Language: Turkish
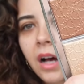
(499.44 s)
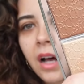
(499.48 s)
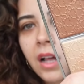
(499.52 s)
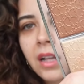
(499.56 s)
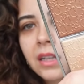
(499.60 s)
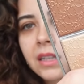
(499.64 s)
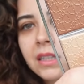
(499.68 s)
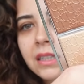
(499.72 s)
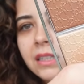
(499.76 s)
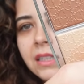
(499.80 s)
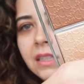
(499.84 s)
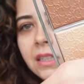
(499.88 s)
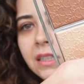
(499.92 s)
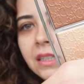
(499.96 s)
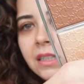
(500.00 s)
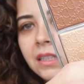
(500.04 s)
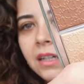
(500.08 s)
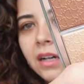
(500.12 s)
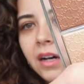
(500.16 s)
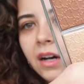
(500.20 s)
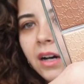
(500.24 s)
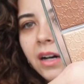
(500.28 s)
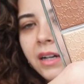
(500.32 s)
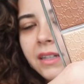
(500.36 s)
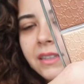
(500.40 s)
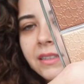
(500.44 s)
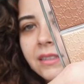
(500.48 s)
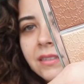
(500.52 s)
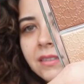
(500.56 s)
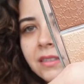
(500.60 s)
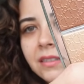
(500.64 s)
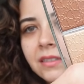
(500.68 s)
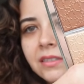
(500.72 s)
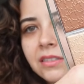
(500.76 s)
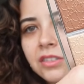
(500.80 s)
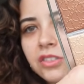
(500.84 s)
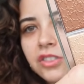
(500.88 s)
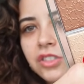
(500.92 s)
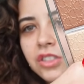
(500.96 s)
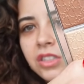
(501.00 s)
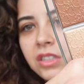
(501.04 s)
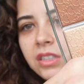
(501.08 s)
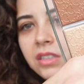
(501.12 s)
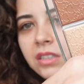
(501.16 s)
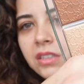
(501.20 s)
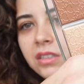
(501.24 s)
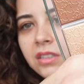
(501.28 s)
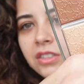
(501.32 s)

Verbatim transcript: allık, aydınlatıcı